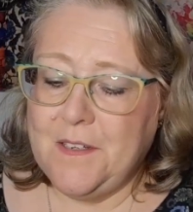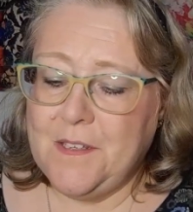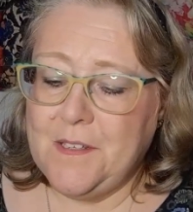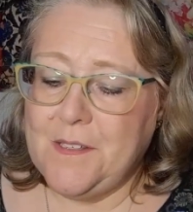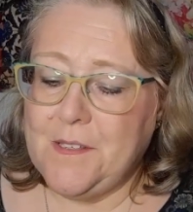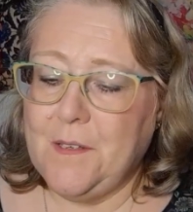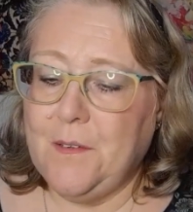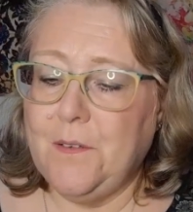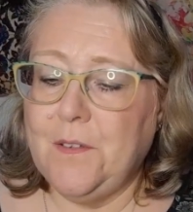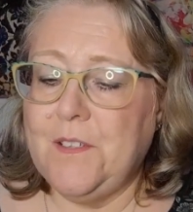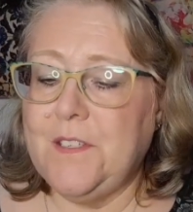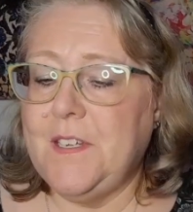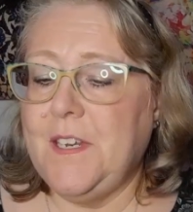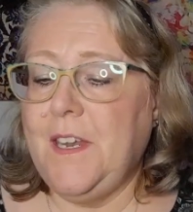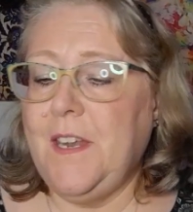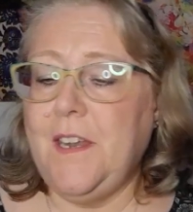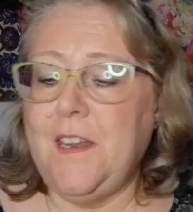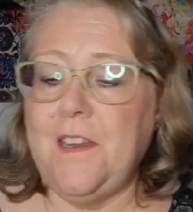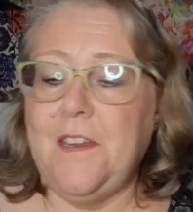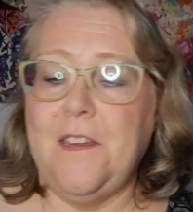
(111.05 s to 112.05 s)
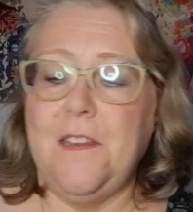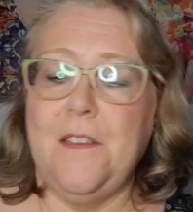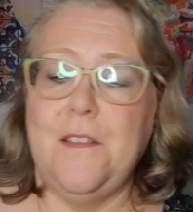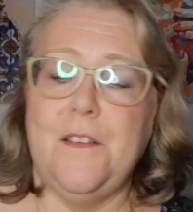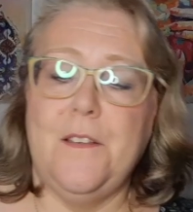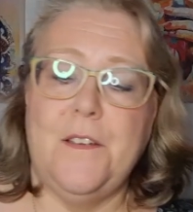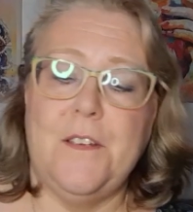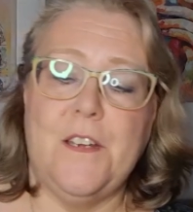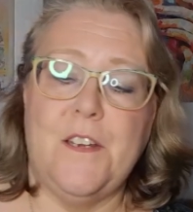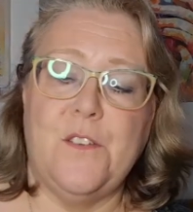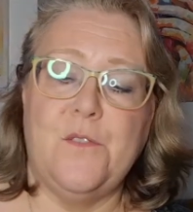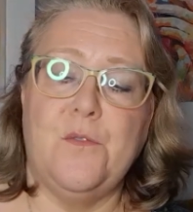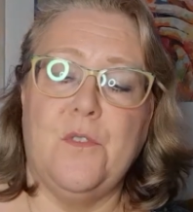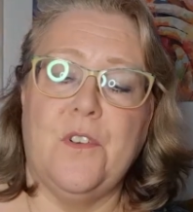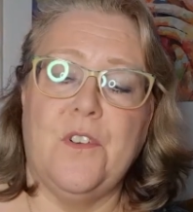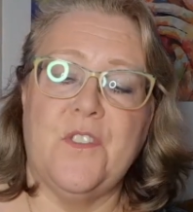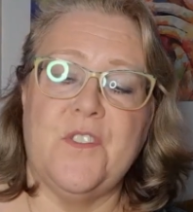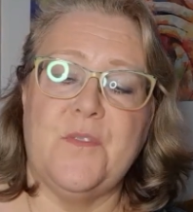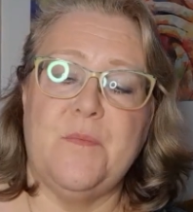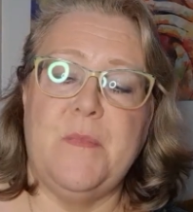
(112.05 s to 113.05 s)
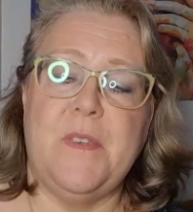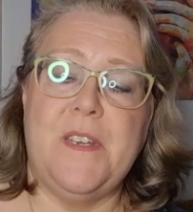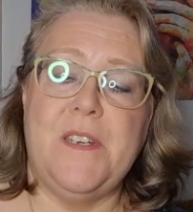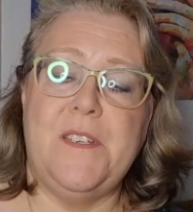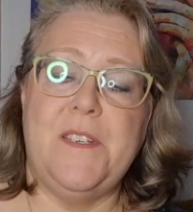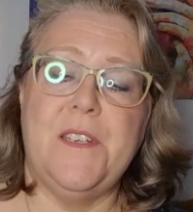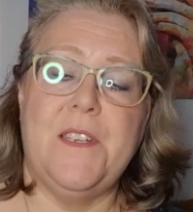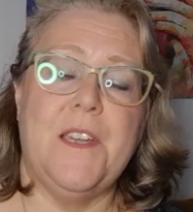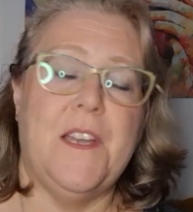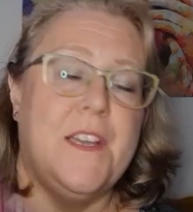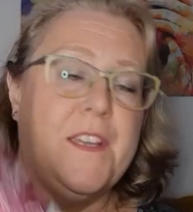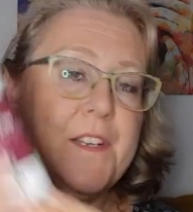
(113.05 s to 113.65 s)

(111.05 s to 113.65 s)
Santé Naturkosmetik,